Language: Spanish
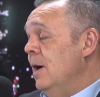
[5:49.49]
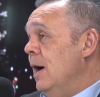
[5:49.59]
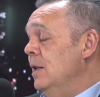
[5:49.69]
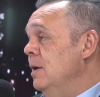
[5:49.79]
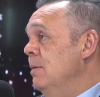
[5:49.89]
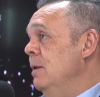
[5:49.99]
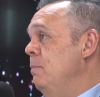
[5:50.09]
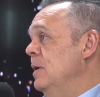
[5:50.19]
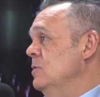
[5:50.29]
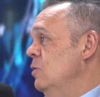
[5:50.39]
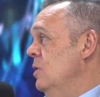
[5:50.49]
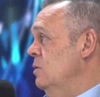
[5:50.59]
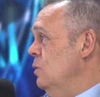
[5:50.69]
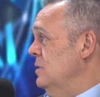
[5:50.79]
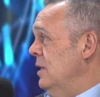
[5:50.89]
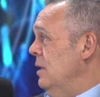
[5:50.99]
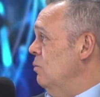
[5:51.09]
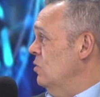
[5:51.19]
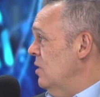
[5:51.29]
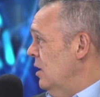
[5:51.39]
A nivel de personas, pues
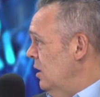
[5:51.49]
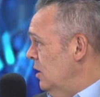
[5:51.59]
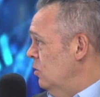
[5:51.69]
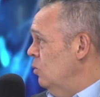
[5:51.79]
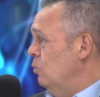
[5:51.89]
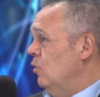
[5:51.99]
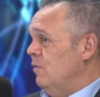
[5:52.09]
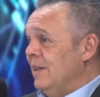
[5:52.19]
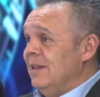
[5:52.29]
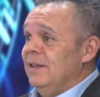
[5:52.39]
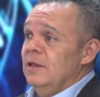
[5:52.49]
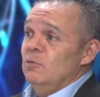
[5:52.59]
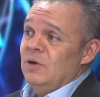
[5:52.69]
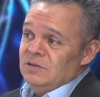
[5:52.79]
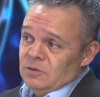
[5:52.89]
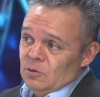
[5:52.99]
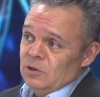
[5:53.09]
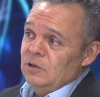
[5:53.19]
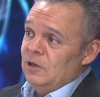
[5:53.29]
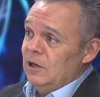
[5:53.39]
seguimos cayendo por falta de educación,
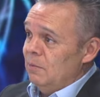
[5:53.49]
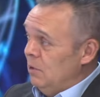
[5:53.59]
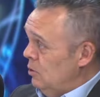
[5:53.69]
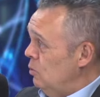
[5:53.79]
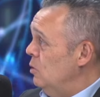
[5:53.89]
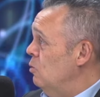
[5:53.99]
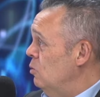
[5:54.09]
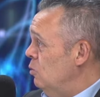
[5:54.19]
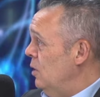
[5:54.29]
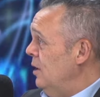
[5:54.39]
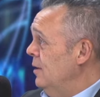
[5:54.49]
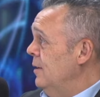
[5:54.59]
de entrenamiento, de cultura,